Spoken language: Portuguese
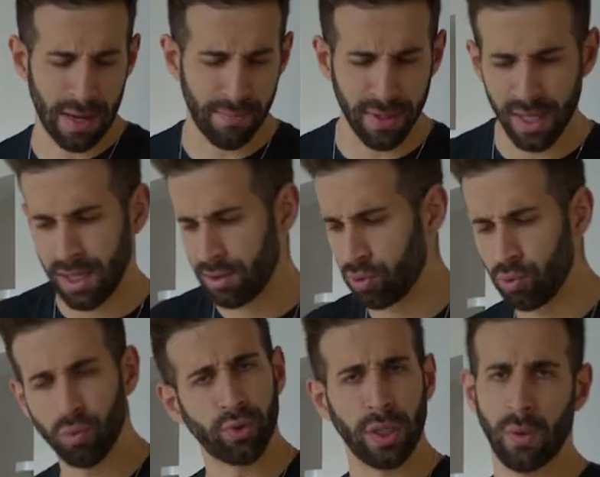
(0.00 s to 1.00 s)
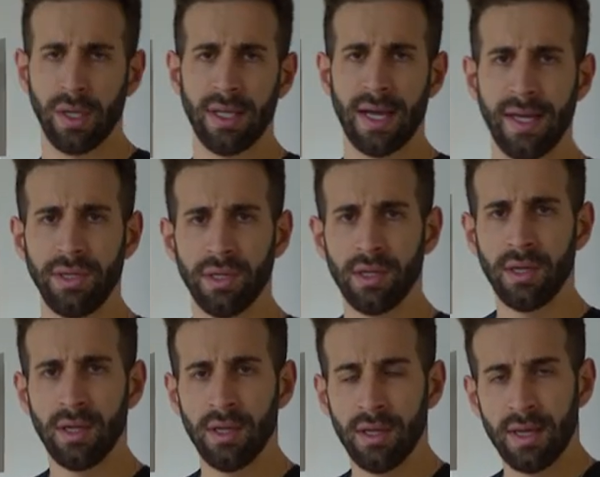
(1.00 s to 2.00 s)
abrir tudo com tranquilidade,
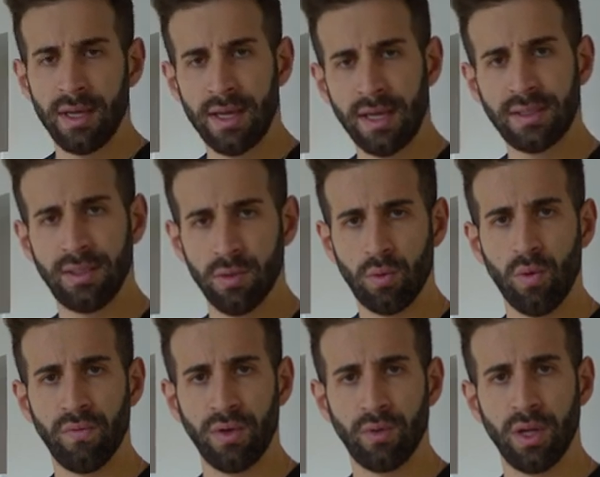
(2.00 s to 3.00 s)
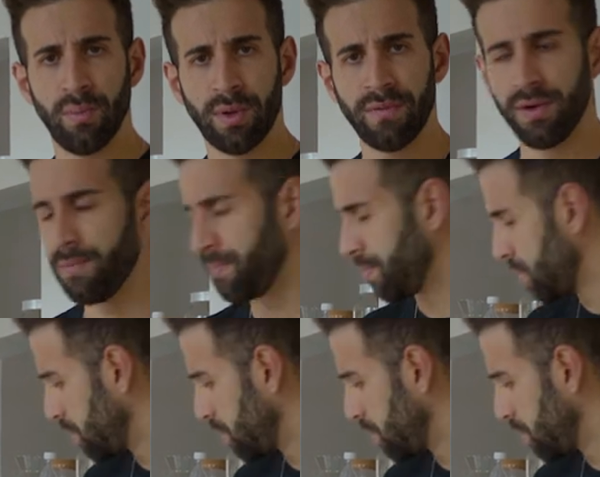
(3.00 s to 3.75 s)
e aí sim eu convido ele para vir.